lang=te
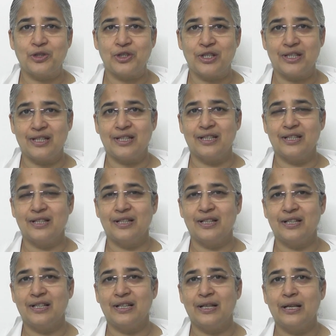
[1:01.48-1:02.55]
వచ్చి
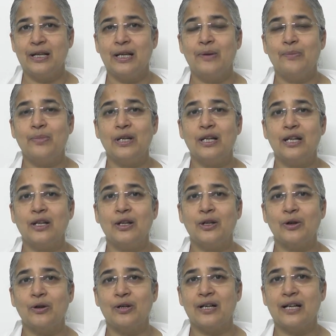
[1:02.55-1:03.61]
పిల్లల
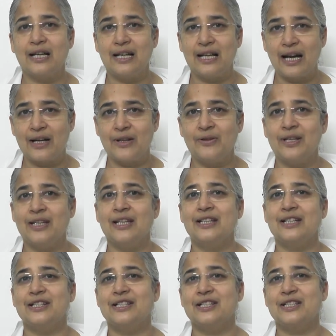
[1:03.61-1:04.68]
యొక్క కళ్యాణం
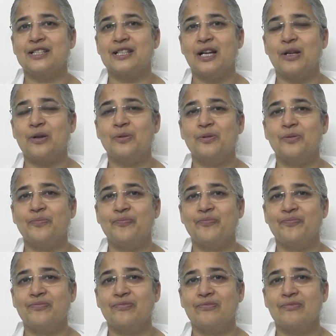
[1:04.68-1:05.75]
ఏదైతే చేస్తారో
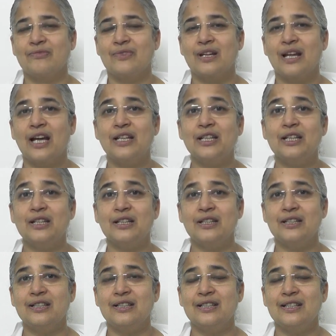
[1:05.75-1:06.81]
అది
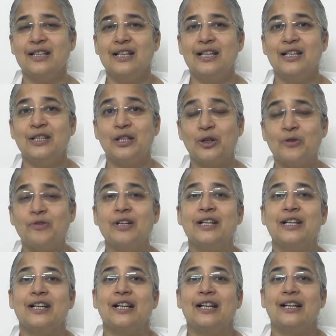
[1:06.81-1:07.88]

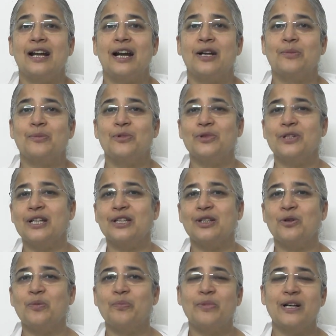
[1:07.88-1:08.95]
ఎటువంటి కళ్యాణము ఎంత
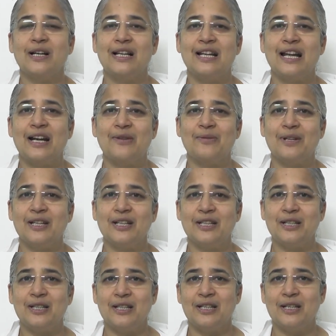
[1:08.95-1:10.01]
గొప్ప కళ్యాణం
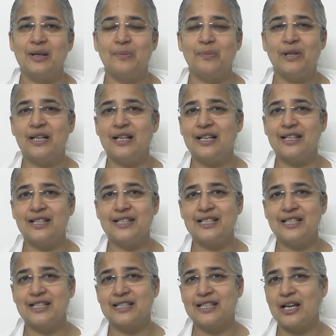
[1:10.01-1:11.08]
అనేది పిల్లలది
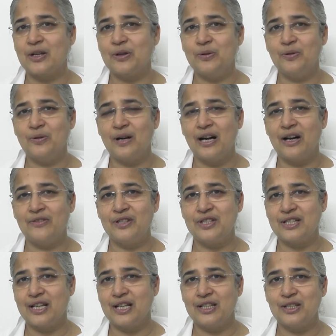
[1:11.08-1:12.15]
చేస్తారు ఆ
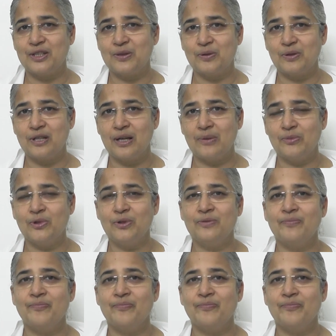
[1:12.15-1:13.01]
విషయాన్ని చూద్దాము